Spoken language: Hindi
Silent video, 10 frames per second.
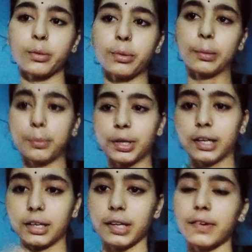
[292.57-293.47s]
हम
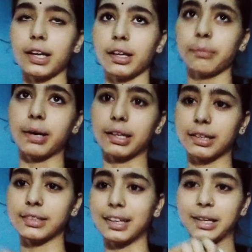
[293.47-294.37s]
निकलने वाले हैं मार्केट
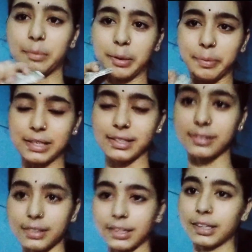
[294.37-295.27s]
जाने के लिए मैंने पैसे ऐसे
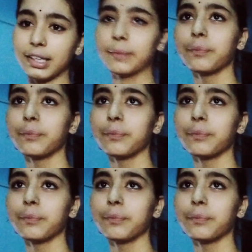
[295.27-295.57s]
ले लिए